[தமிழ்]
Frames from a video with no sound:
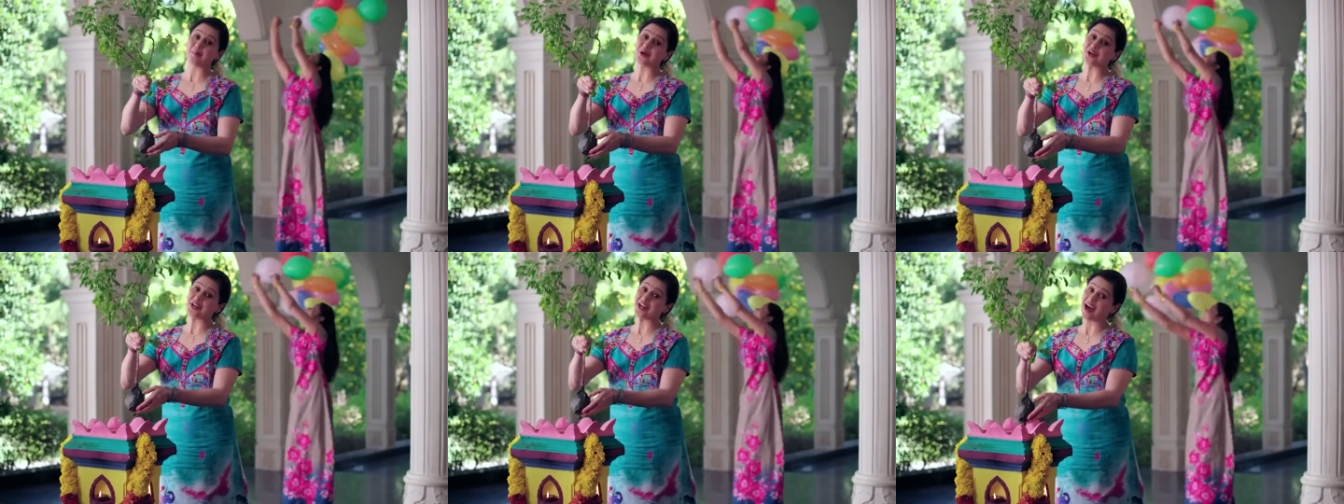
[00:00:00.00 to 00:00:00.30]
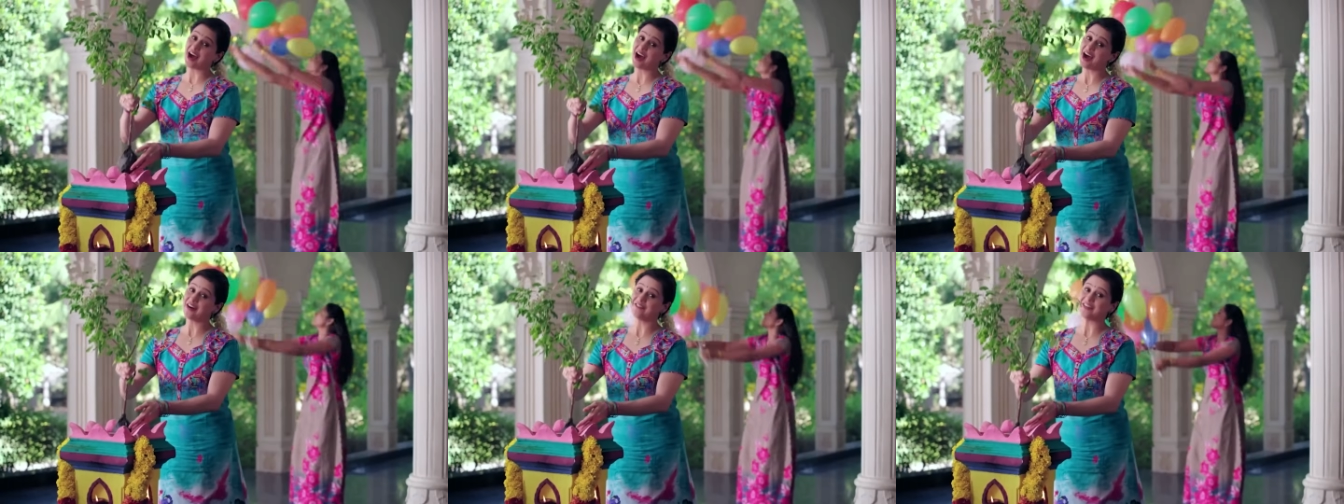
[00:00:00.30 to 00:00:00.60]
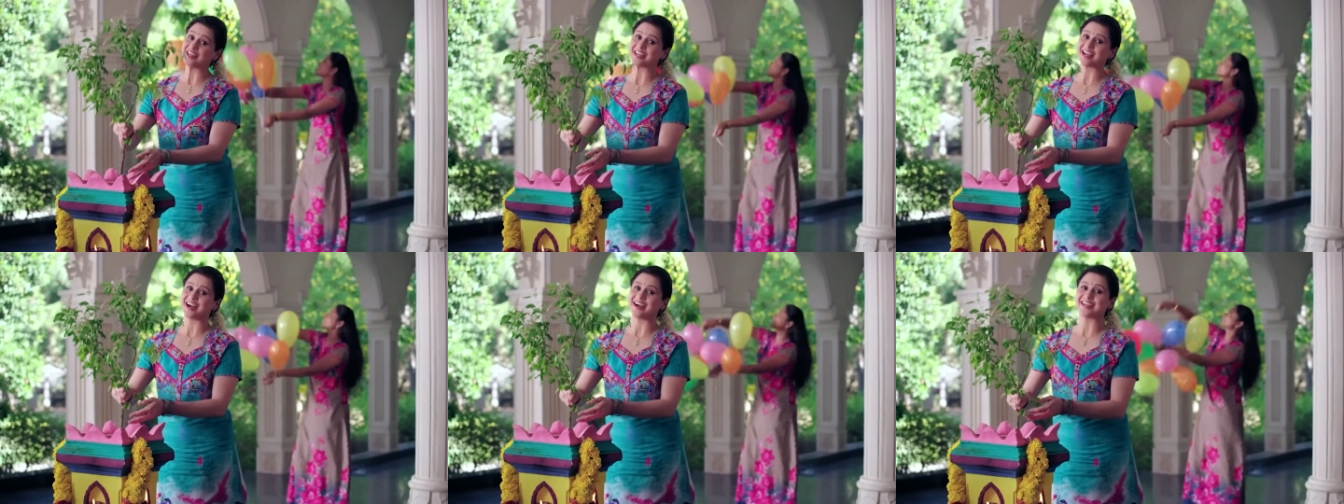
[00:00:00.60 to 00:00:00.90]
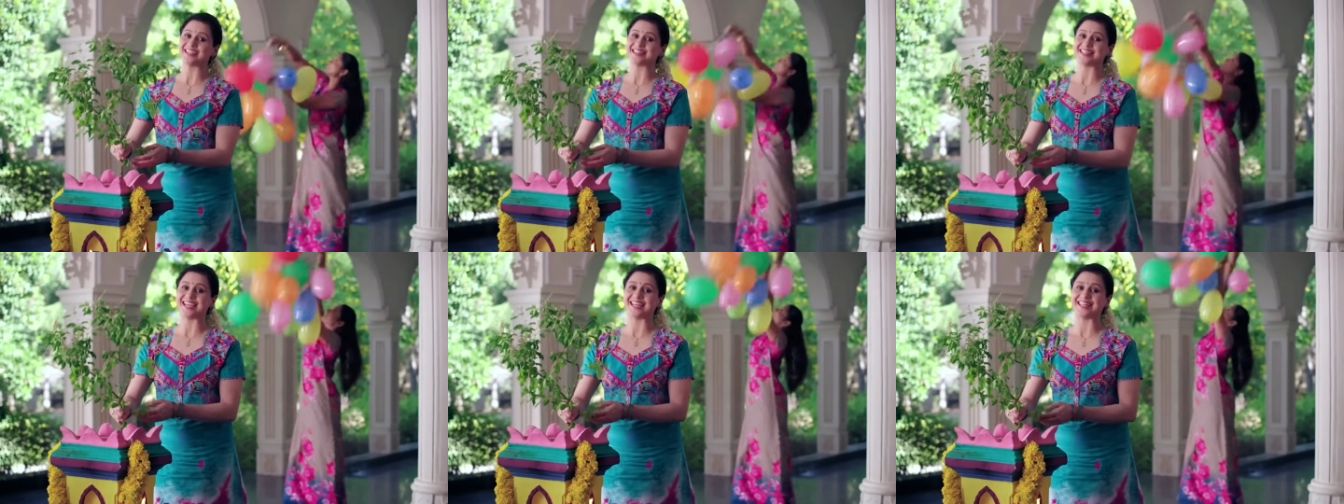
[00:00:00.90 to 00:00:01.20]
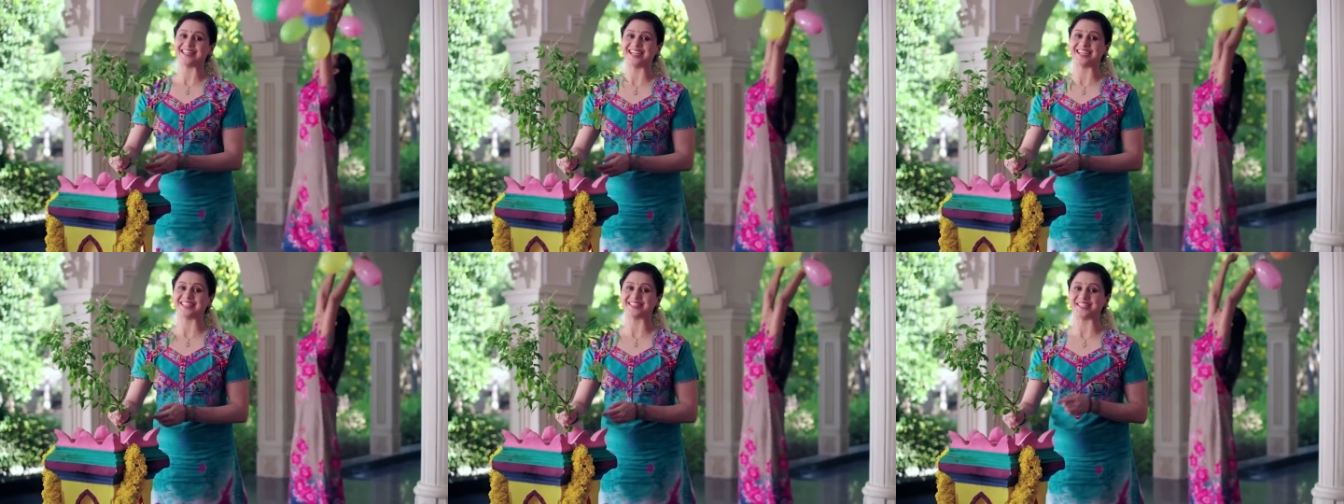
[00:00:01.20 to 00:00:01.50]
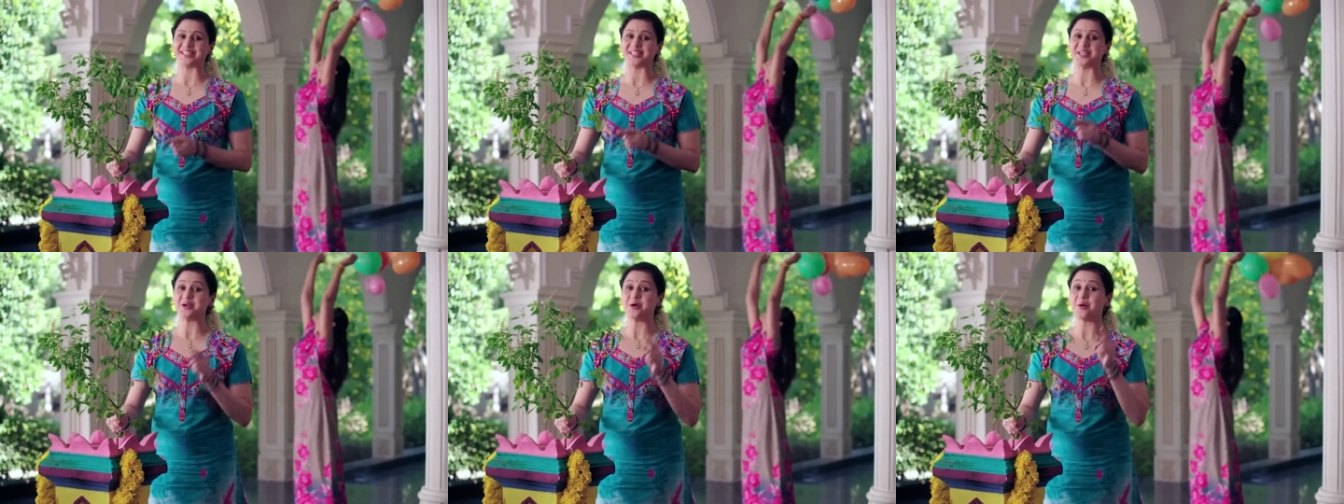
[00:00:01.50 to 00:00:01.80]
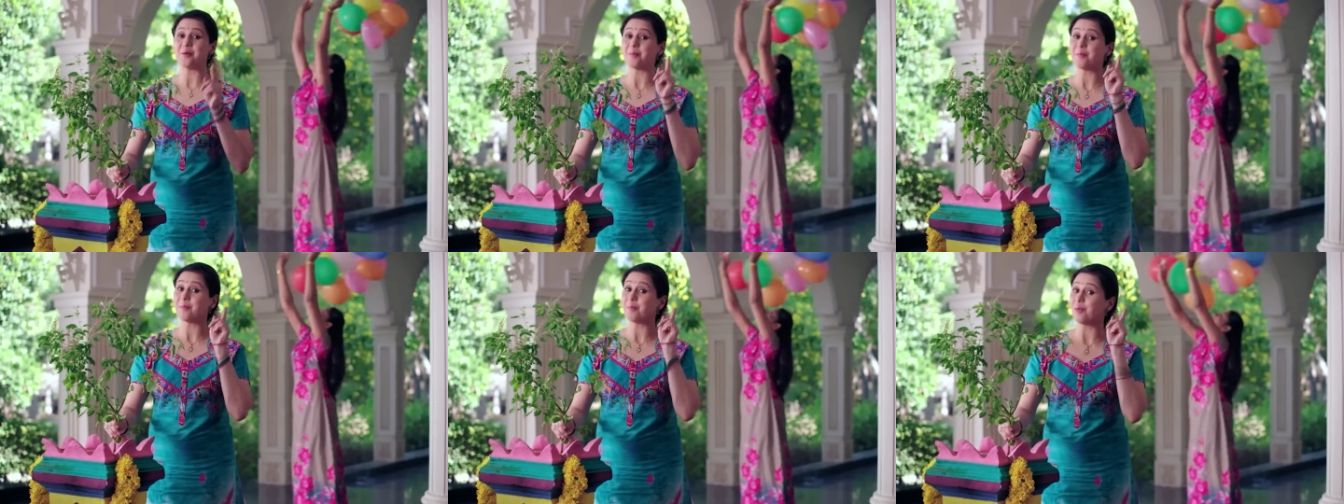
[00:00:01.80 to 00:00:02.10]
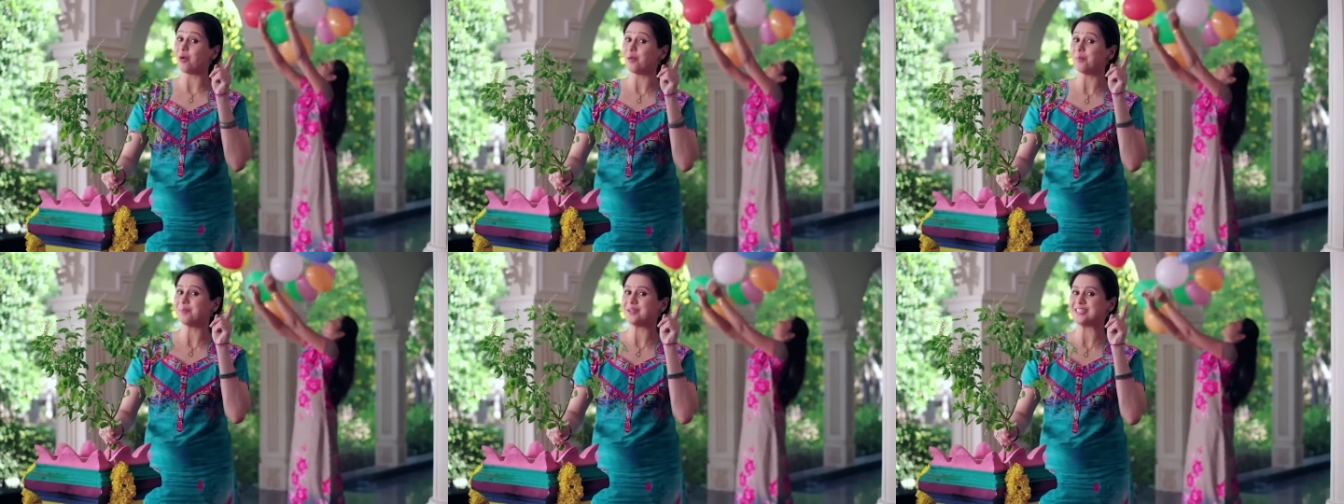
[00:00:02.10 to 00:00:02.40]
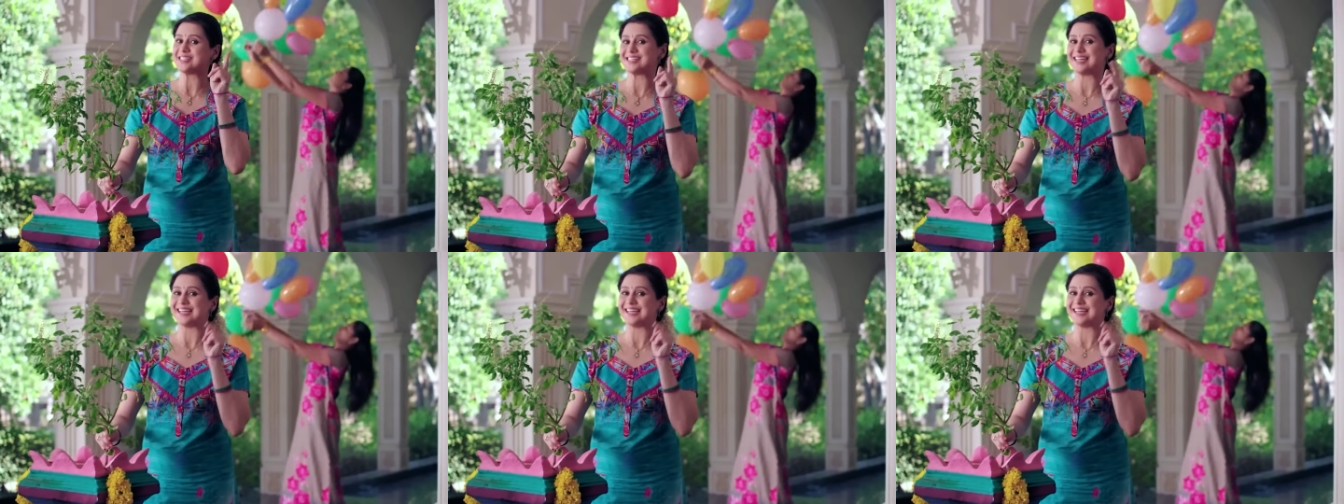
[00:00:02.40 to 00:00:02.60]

அப்ப நான் அவளுக்காக தேர்ந்தெடுத்தது பொம்மிஸ்